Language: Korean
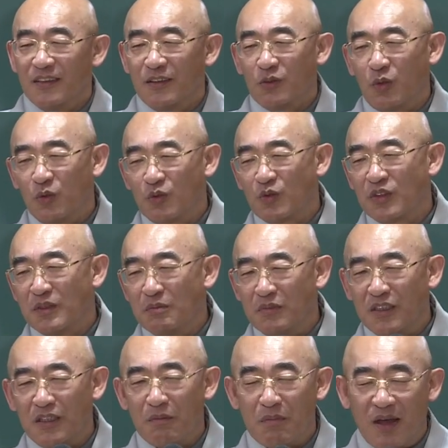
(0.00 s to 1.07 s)

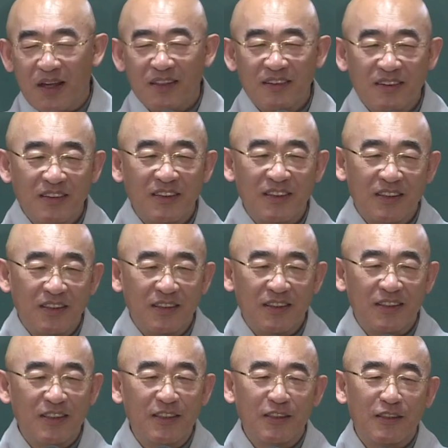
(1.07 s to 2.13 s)
도둑심들이 많은지
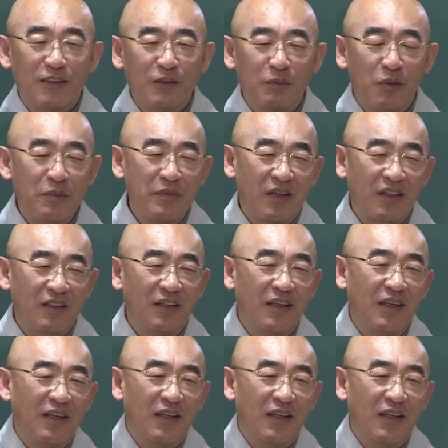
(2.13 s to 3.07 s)
그거를 보면